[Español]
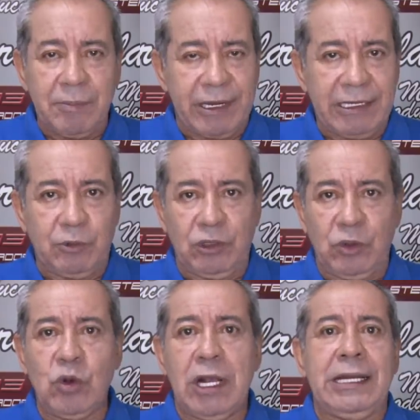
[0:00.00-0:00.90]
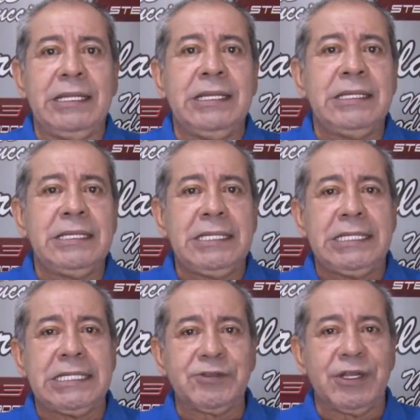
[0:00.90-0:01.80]
para el Deportivo Cali.
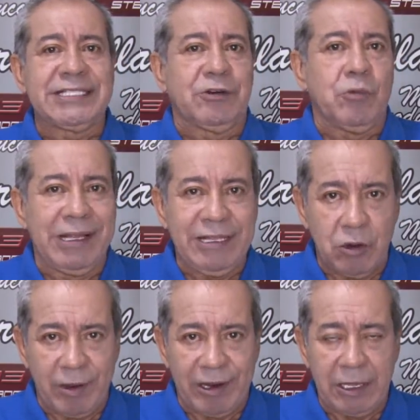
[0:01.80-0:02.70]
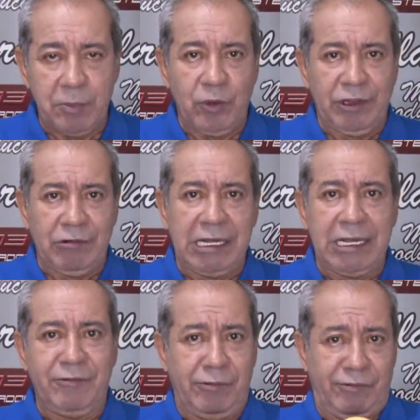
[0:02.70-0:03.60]
Y esto ya es traumático para el equipo verde
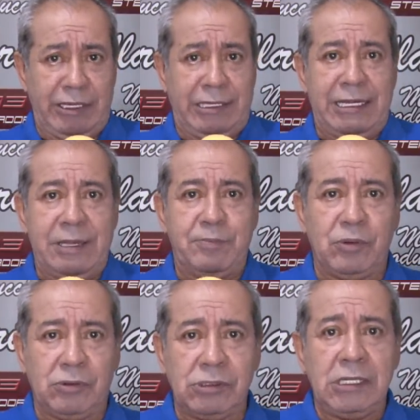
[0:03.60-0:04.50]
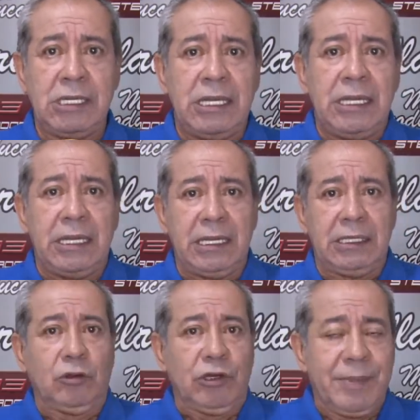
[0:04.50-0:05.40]
y frente al equipo eh,
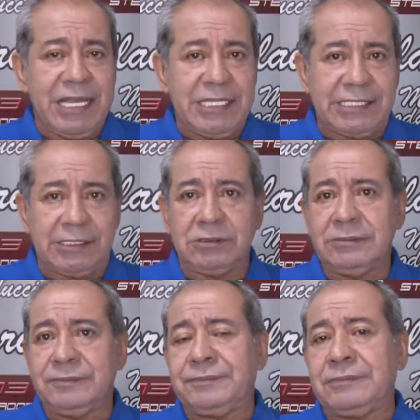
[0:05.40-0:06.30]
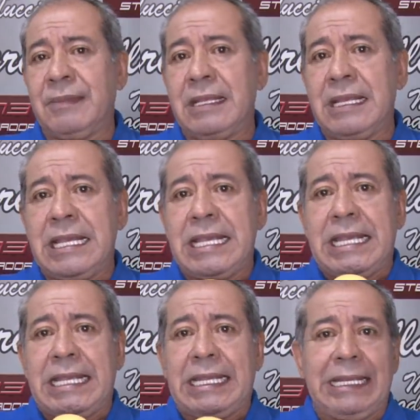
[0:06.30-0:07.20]
tolimense, ¿no?
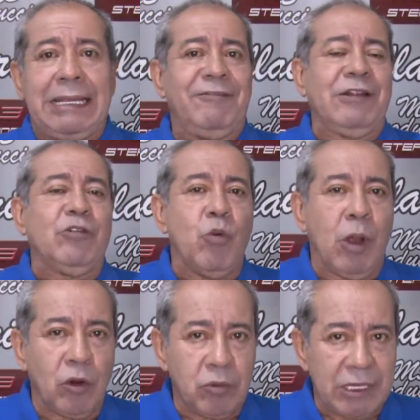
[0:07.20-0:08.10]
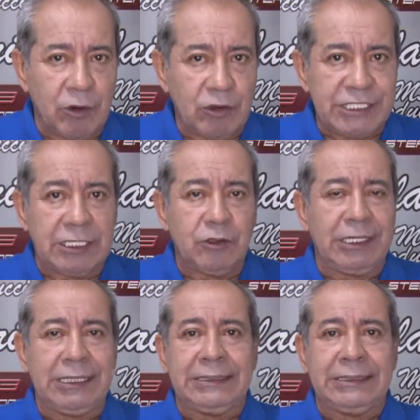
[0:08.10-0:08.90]
Eh, falta un juego, como ya lo decía ahora.